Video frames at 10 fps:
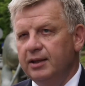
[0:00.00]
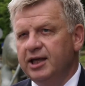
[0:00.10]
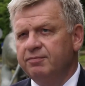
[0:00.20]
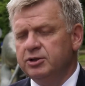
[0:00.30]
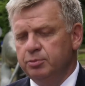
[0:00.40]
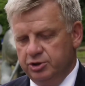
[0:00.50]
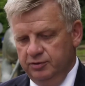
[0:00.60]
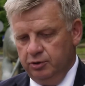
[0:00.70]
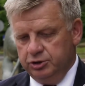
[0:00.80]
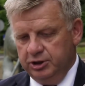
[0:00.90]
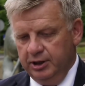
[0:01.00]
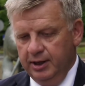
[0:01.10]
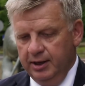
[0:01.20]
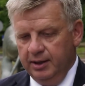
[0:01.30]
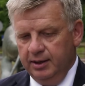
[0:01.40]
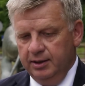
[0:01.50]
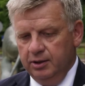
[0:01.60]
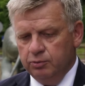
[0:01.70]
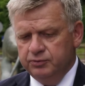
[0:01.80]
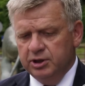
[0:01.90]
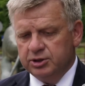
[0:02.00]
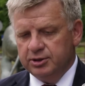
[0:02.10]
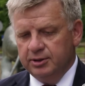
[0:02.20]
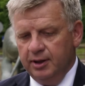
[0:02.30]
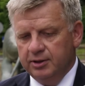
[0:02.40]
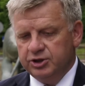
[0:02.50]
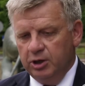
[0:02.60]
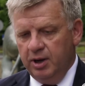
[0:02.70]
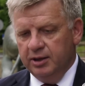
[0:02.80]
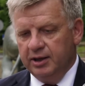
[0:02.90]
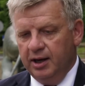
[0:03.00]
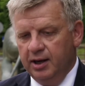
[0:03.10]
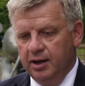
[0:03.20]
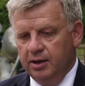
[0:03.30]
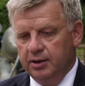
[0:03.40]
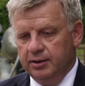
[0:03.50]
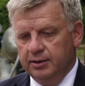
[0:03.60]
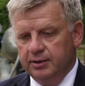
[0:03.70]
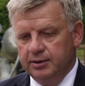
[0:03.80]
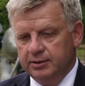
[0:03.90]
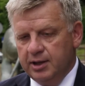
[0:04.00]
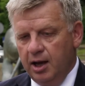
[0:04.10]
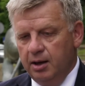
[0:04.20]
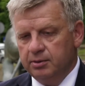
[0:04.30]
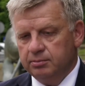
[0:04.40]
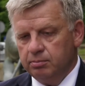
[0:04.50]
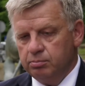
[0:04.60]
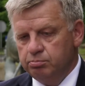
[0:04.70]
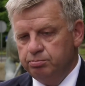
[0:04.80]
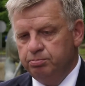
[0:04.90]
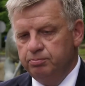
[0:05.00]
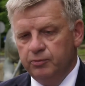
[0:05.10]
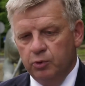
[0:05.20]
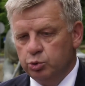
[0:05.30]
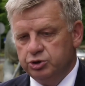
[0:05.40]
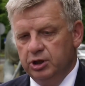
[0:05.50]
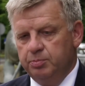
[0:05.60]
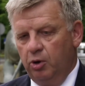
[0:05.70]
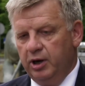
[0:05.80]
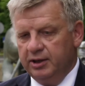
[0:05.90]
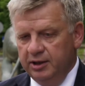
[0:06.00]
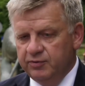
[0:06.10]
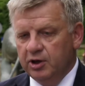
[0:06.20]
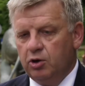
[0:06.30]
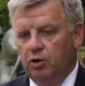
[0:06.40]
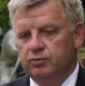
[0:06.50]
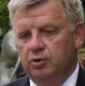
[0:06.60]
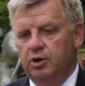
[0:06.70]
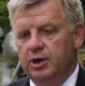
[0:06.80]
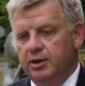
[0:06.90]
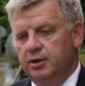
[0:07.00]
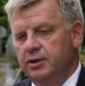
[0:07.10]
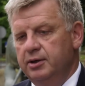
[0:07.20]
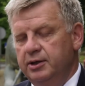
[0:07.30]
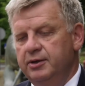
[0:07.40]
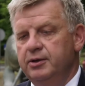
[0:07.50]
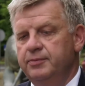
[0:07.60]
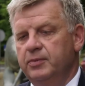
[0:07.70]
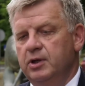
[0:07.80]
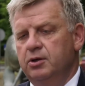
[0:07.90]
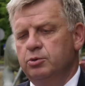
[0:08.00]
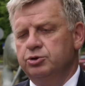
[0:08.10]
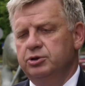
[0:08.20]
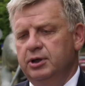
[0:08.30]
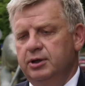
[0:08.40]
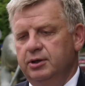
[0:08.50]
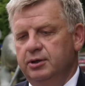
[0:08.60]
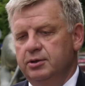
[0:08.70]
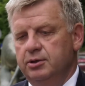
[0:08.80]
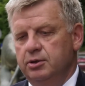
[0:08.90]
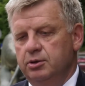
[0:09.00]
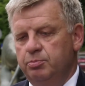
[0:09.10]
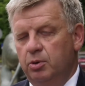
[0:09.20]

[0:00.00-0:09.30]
dawać możliwości y, również działania na różnych polach i wiekowo, e, i e, różnych e,